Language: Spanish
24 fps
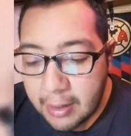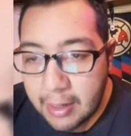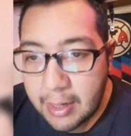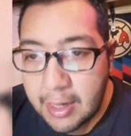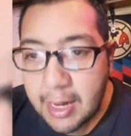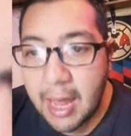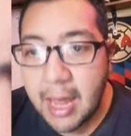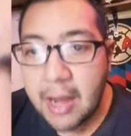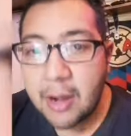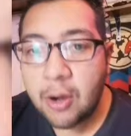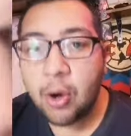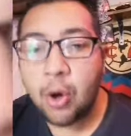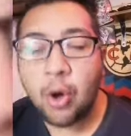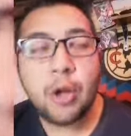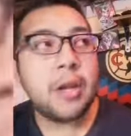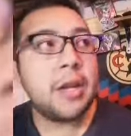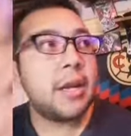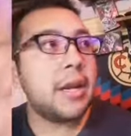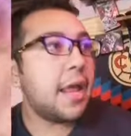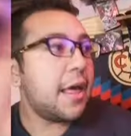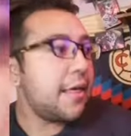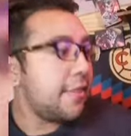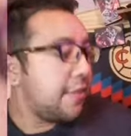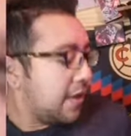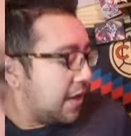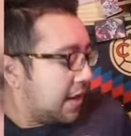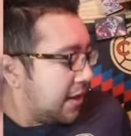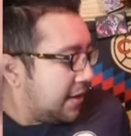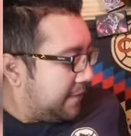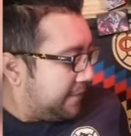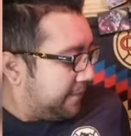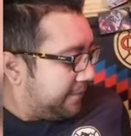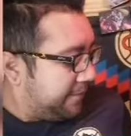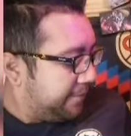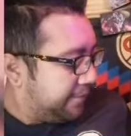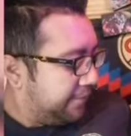la jornada...
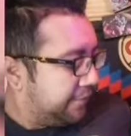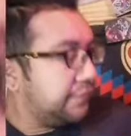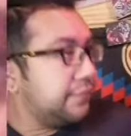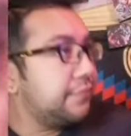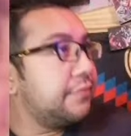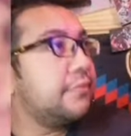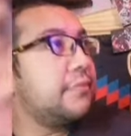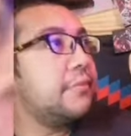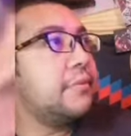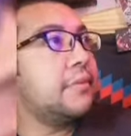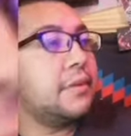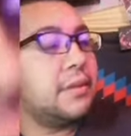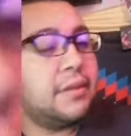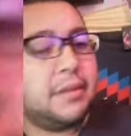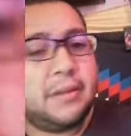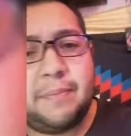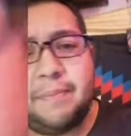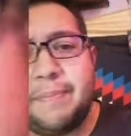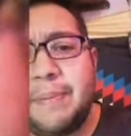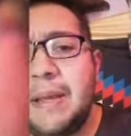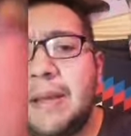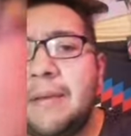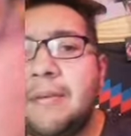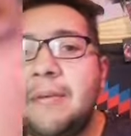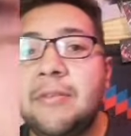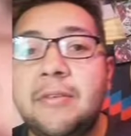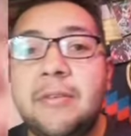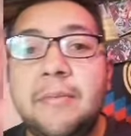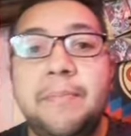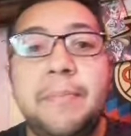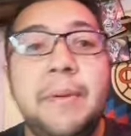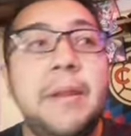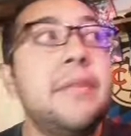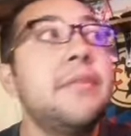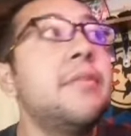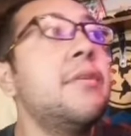Realmente se
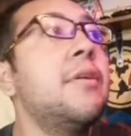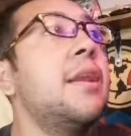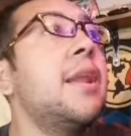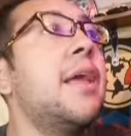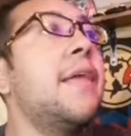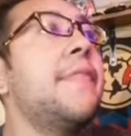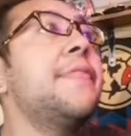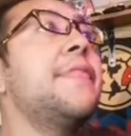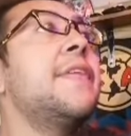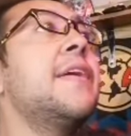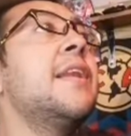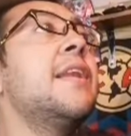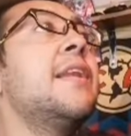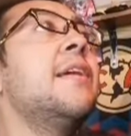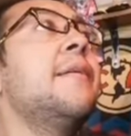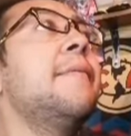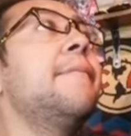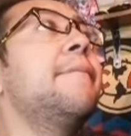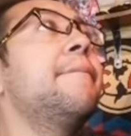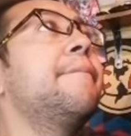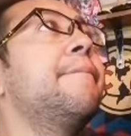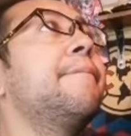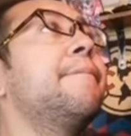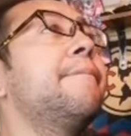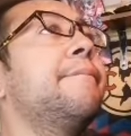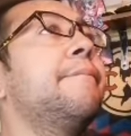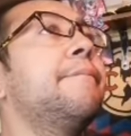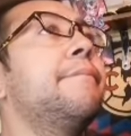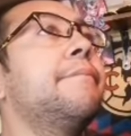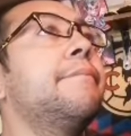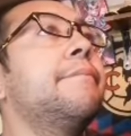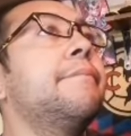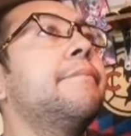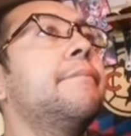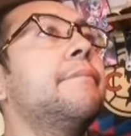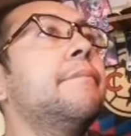prendió la tele.
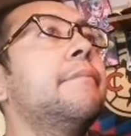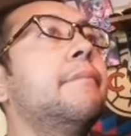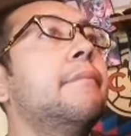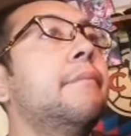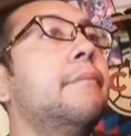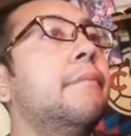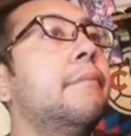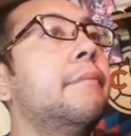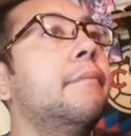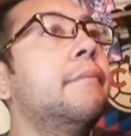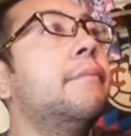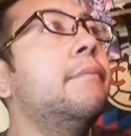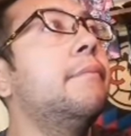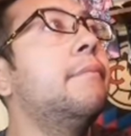Que sea un